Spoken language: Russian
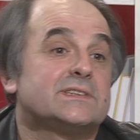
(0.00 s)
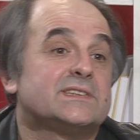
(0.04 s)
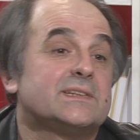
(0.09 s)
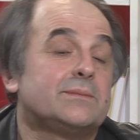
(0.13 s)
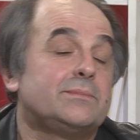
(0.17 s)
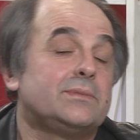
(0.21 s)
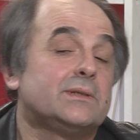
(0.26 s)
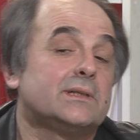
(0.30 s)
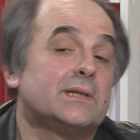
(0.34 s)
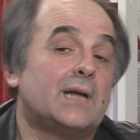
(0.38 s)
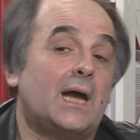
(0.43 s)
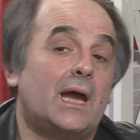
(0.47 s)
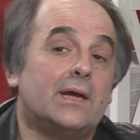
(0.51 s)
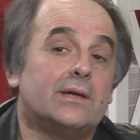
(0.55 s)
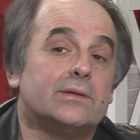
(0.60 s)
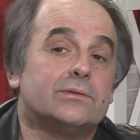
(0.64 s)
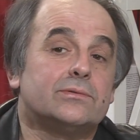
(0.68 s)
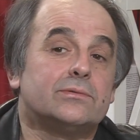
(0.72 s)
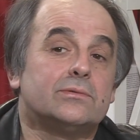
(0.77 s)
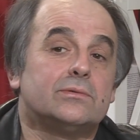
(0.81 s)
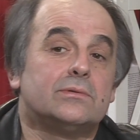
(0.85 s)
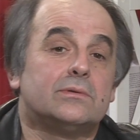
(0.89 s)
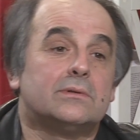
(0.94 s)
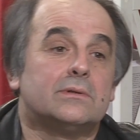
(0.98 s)
собирают,
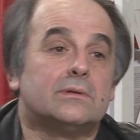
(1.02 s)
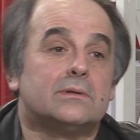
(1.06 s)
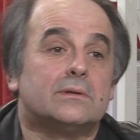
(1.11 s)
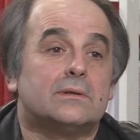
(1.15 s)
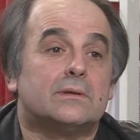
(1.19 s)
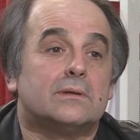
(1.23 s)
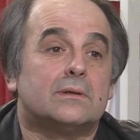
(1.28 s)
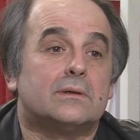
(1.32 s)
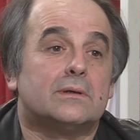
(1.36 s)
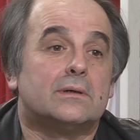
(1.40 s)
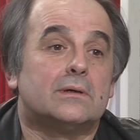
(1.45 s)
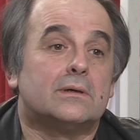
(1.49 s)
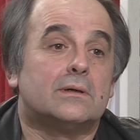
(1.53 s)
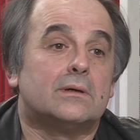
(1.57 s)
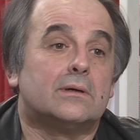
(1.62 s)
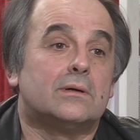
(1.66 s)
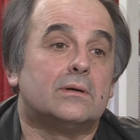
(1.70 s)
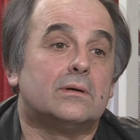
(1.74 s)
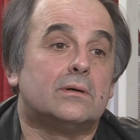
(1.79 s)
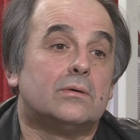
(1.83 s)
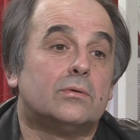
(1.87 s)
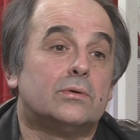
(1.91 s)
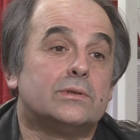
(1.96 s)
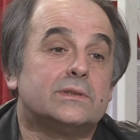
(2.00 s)
Думаю, но... что-то удастся
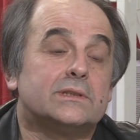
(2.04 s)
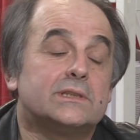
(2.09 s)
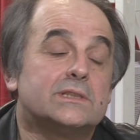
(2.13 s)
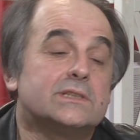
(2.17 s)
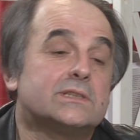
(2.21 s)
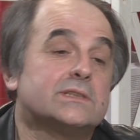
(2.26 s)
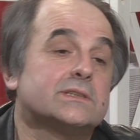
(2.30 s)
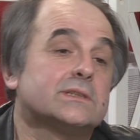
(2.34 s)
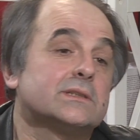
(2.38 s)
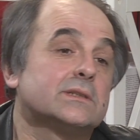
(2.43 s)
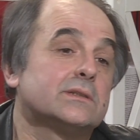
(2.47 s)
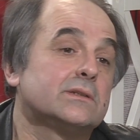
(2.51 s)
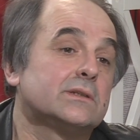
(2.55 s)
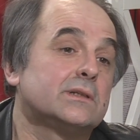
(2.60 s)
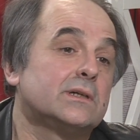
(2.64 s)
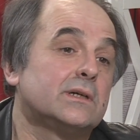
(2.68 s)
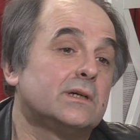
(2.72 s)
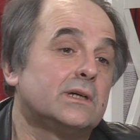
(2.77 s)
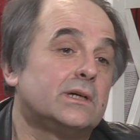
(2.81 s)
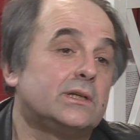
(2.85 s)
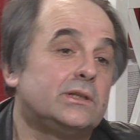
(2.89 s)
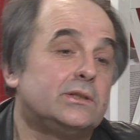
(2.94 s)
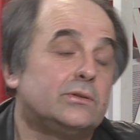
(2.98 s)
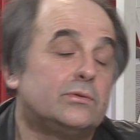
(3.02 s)
сделать. Он
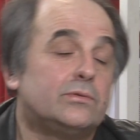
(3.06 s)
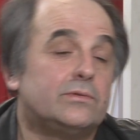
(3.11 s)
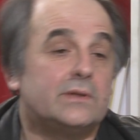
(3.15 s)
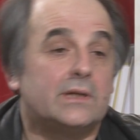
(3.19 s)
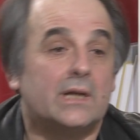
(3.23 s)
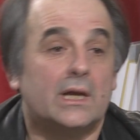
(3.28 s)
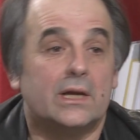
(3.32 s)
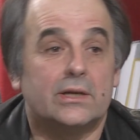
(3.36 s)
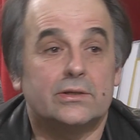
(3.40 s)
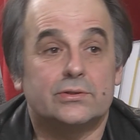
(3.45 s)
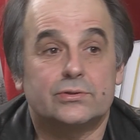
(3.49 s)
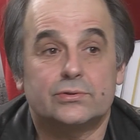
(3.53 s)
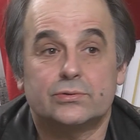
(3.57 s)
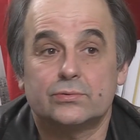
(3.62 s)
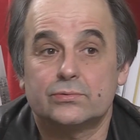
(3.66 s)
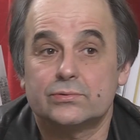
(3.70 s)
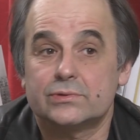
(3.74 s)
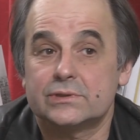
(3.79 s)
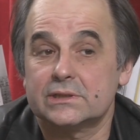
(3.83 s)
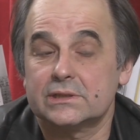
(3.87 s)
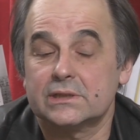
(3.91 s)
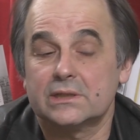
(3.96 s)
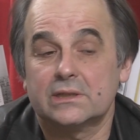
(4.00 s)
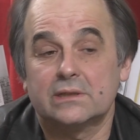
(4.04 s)
же не уверяет, что
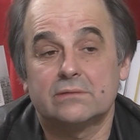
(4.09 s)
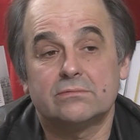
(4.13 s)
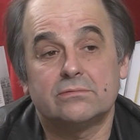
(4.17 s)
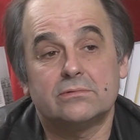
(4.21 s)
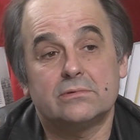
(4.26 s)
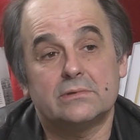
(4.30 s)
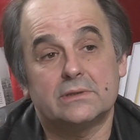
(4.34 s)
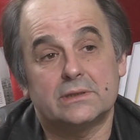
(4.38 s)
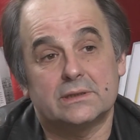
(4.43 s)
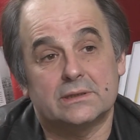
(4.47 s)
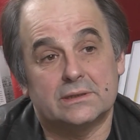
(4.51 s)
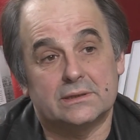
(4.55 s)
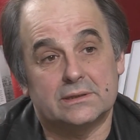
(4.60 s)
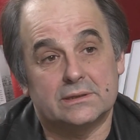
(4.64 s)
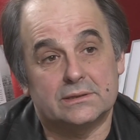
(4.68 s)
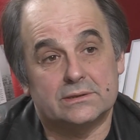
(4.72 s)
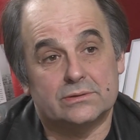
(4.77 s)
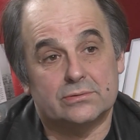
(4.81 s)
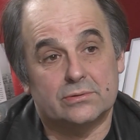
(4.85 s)
уже договорено а.